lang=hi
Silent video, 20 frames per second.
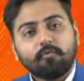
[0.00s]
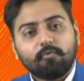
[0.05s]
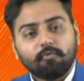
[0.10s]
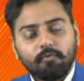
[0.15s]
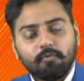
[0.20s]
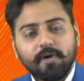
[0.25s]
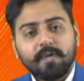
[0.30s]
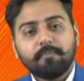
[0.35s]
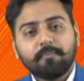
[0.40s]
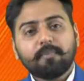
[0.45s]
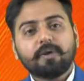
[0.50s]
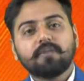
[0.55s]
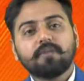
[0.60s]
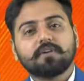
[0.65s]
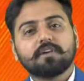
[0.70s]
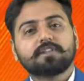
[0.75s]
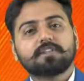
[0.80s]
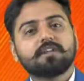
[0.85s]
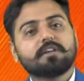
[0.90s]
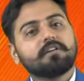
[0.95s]
वही
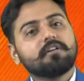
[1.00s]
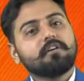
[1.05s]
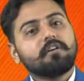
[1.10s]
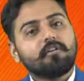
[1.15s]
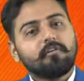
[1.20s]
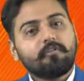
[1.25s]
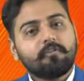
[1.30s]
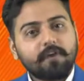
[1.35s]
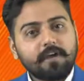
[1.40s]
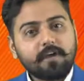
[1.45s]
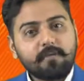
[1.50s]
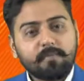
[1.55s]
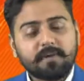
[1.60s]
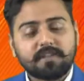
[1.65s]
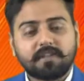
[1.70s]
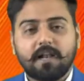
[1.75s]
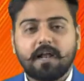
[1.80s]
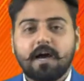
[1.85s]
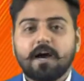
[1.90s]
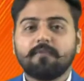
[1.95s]
परिवर्तन वही
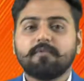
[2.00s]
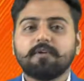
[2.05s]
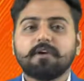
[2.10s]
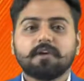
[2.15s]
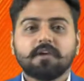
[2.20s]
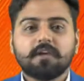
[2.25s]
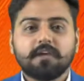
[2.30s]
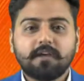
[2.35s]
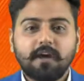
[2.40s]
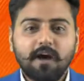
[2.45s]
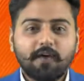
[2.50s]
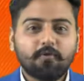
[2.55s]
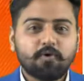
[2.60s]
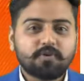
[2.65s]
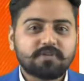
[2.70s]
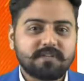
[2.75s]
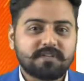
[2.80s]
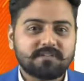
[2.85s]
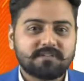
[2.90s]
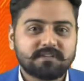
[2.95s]
बदलाव या वो
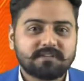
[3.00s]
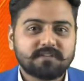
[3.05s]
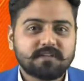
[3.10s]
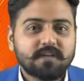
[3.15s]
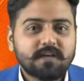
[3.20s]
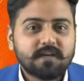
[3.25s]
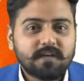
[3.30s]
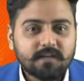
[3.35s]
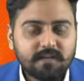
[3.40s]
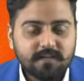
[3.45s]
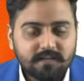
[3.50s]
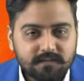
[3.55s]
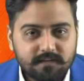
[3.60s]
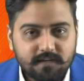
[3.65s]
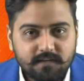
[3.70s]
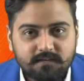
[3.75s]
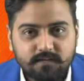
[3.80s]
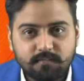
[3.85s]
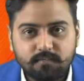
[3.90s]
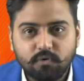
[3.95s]
चेंजेस
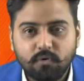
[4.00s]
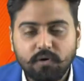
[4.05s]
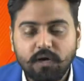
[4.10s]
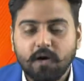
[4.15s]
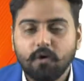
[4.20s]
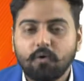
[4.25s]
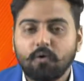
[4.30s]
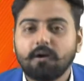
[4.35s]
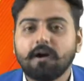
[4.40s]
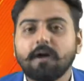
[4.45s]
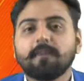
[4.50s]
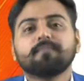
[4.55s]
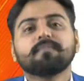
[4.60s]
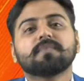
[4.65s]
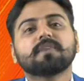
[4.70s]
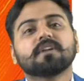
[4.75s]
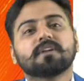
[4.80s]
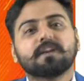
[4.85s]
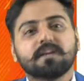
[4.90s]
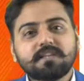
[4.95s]
किसके समतुल्य होगा
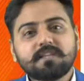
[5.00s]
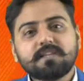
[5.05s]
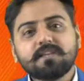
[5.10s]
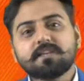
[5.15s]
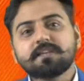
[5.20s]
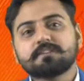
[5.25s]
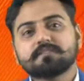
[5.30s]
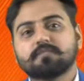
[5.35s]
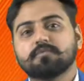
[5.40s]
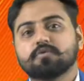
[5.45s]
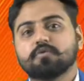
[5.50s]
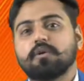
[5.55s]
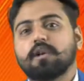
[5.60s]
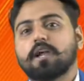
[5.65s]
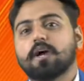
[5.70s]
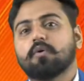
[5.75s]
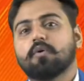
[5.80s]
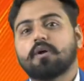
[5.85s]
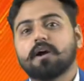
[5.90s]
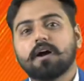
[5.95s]
गति के समतुल्य
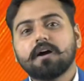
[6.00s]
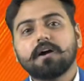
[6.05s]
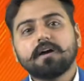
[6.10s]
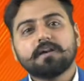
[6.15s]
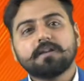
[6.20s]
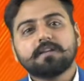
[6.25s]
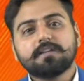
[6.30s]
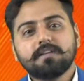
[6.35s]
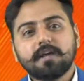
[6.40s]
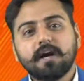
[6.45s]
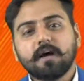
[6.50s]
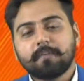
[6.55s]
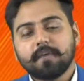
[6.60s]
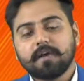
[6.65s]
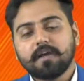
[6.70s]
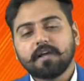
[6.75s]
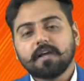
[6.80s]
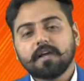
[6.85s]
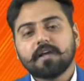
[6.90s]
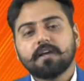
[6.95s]
होगा या
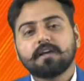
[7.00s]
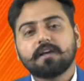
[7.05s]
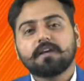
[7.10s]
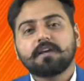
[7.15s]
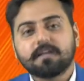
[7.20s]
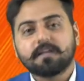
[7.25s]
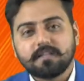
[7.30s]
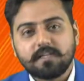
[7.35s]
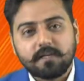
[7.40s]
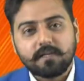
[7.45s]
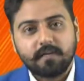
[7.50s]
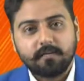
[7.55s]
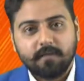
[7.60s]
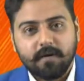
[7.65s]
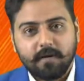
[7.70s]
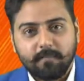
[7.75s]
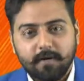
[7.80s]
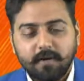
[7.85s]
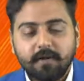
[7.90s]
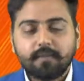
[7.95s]
अपने कहेंगे गति के
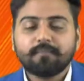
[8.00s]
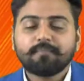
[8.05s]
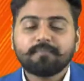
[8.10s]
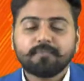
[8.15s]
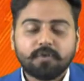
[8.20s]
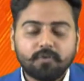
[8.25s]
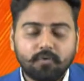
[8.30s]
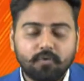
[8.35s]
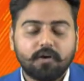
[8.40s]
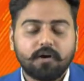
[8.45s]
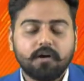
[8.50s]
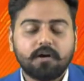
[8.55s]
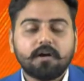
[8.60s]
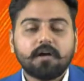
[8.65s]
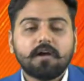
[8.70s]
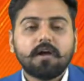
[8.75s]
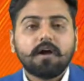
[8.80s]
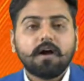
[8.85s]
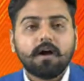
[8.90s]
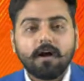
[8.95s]
बराबर होगा
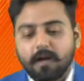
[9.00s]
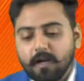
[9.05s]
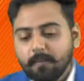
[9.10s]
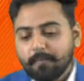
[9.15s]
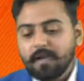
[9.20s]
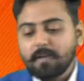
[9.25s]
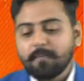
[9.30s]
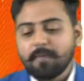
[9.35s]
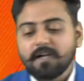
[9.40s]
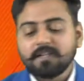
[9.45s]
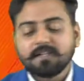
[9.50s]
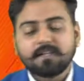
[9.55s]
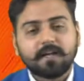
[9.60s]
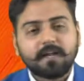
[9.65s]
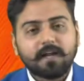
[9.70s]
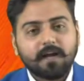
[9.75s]
अगर अपने बात करें